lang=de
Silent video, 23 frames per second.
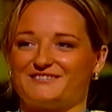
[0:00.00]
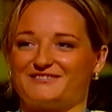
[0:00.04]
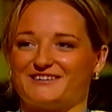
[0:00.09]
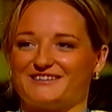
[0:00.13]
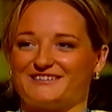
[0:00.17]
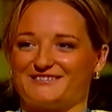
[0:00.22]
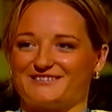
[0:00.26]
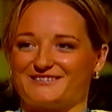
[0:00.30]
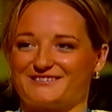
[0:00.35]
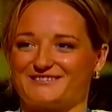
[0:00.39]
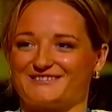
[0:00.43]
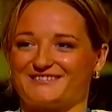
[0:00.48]
waren
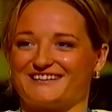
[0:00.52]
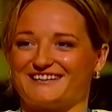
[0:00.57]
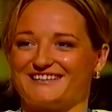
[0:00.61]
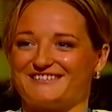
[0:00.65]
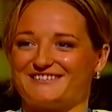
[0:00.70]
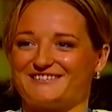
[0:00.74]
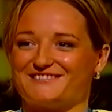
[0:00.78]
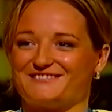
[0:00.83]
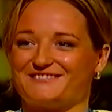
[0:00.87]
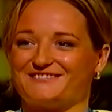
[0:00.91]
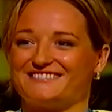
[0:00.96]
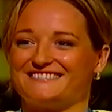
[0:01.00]
doch schon ganz
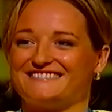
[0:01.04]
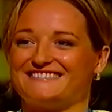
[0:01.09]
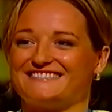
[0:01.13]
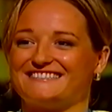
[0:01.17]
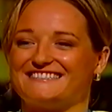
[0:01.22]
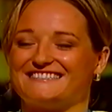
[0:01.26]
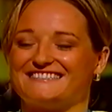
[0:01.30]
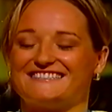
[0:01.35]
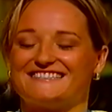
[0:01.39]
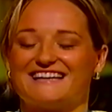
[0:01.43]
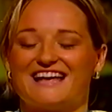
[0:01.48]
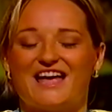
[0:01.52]
schön
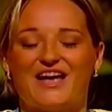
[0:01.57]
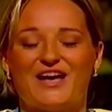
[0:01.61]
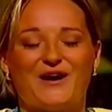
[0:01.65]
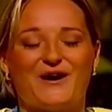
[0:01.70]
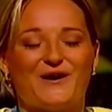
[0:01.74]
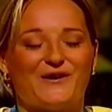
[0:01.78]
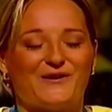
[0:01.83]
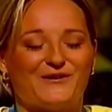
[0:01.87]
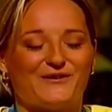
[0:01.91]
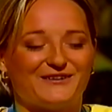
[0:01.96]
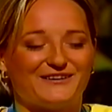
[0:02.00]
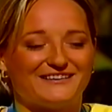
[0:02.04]
durchsichtig.
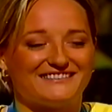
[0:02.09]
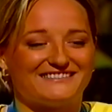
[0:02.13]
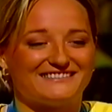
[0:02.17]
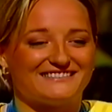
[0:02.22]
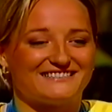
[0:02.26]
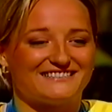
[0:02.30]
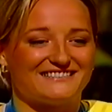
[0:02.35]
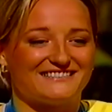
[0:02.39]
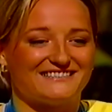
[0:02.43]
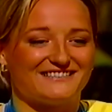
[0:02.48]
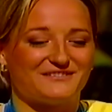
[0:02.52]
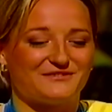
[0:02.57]
Und
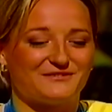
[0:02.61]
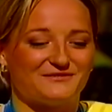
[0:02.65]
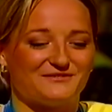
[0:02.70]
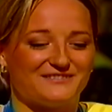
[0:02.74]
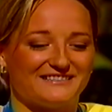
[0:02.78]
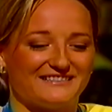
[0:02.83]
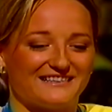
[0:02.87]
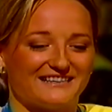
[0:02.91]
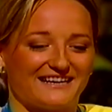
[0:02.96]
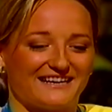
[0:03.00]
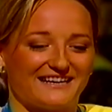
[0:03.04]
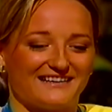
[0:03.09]
es steht
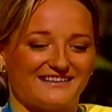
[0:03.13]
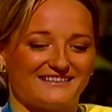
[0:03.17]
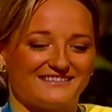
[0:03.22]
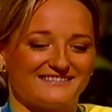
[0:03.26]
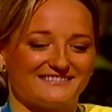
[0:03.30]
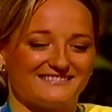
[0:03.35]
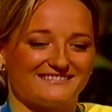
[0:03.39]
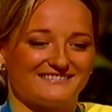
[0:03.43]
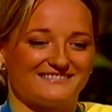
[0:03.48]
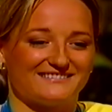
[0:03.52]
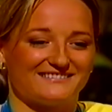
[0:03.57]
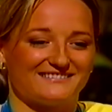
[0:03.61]
irgendwie in den
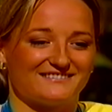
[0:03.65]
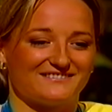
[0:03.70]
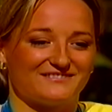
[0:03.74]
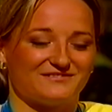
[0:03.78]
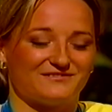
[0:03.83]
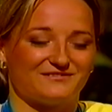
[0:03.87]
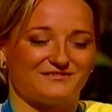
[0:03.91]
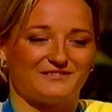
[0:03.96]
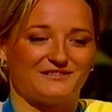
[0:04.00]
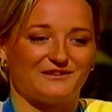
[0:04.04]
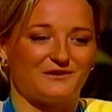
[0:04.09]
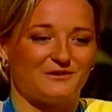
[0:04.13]
Regeln
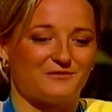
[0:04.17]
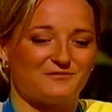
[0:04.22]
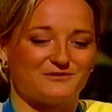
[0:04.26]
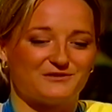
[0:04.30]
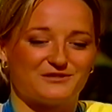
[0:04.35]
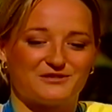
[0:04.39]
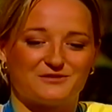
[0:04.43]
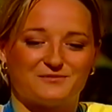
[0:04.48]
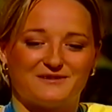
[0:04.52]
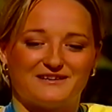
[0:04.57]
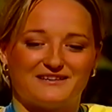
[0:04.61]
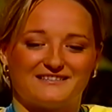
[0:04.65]
für die Olympischen
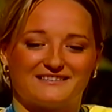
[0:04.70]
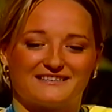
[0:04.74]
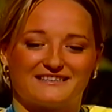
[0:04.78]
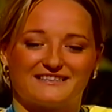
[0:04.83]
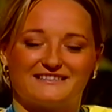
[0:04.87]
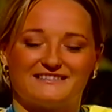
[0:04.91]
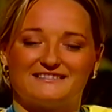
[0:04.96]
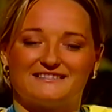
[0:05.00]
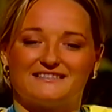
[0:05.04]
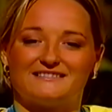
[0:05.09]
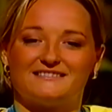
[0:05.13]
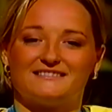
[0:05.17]
Spiele
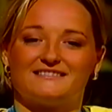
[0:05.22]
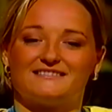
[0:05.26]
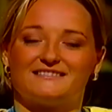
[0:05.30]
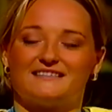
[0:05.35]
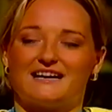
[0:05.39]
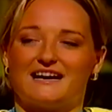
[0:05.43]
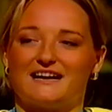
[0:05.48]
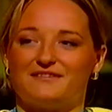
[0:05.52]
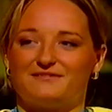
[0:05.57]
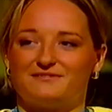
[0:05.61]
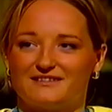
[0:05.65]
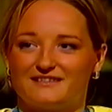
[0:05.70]
drin, dass es
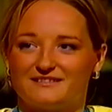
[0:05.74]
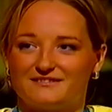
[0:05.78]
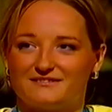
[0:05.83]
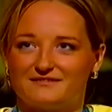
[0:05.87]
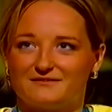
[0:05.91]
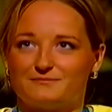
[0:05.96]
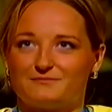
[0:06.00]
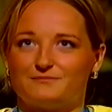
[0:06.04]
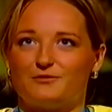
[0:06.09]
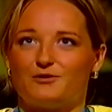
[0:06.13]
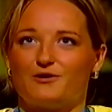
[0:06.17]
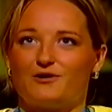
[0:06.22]
einwand,
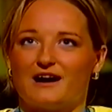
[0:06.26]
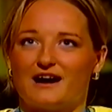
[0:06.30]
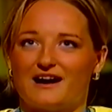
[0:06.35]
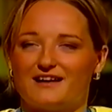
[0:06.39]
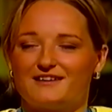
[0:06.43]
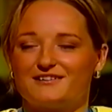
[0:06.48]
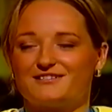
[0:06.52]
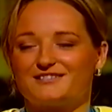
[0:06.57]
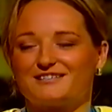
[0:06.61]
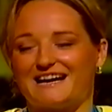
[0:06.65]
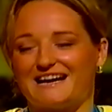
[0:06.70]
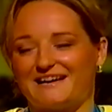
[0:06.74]

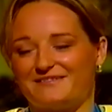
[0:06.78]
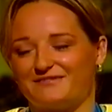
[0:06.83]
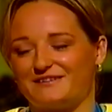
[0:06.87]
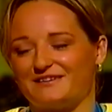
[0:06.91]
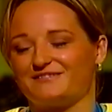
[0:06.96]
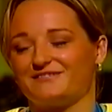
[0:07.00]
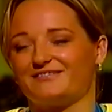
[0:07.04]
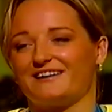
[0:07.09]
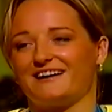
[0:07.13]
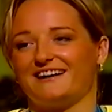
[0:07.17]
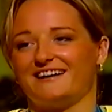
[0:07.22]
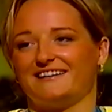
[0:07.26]
moralisch
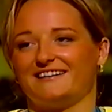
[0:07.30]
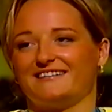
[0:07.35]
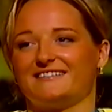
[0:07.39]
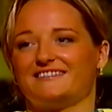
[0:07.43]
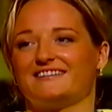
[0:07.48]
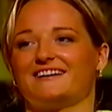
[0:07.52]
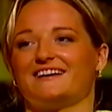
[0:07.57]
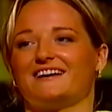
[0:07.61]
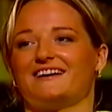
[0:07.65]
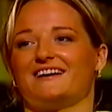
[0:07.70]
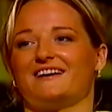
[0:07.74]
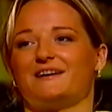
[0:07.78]
einwandfreie
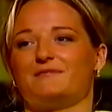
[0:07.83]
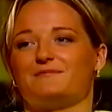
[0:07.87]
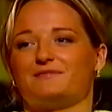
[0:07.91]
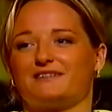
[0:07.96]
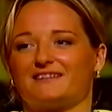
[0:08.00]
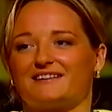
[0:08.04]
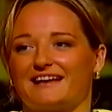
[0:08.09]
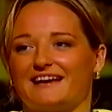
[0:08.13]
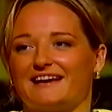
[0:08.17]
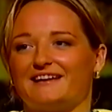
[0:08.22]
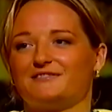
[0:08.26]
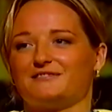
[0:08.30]

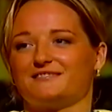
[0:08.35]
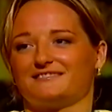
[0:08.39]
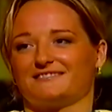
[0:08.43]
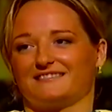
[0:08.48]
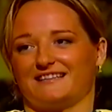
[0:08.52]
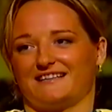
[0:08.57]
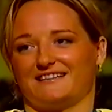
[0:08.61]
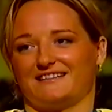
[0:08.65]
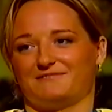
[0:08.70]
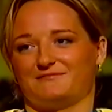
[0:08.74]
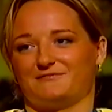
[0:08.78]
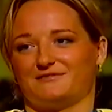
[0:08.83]
Bekleidung
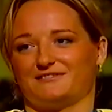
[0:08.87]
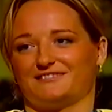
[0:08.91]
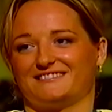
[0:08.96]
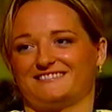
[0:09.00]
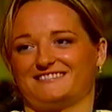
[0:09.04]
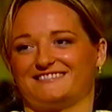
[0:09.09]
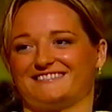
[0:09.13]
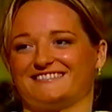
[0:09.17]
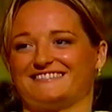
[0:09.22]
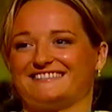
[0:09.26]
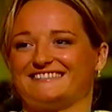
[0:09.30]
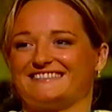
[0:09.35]
sein
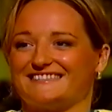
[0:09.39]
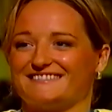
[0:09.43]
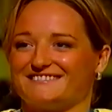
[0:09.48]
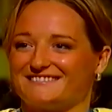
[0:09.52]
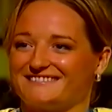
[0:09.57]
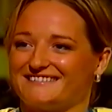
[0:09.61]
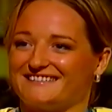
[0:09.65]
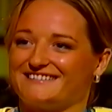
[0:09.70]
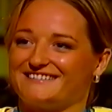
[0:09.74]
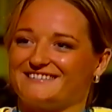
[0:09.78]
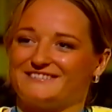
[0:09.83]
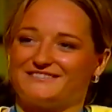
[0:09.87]
muss. Und also
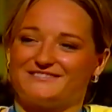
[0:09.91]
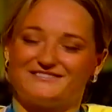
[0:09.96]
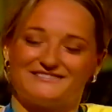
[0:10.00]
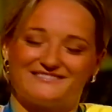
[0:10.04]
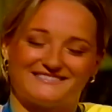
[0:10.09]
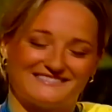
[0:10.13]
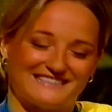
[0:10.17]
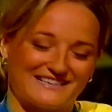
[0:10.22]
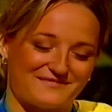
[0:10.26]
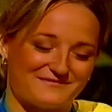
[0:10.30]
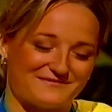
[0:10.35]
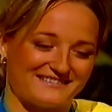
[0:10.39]
Aha. das
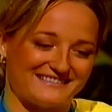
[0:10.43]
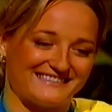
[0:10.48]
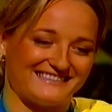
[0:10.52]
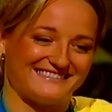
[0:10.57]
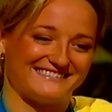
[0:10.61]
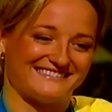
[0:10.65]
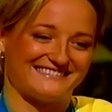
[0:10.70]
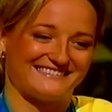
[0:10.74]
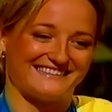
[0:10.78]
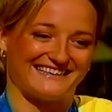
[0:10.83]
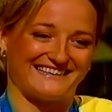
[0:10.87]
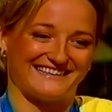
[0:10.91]
darf man
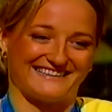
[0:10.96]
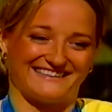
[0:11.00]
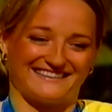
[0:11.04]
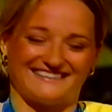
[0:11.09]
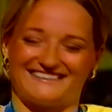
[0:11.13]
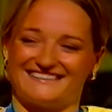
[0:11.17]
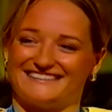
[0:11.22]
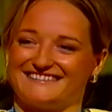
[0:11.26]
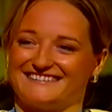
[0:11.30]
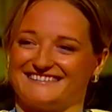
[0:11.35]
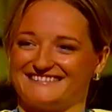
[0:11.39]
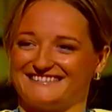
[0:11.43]
nicht zeigen.
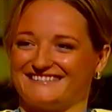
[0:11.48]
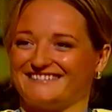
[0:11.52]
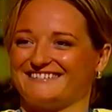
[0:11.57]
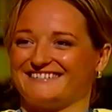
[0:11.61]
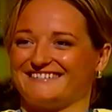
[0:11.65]
Ist ja auch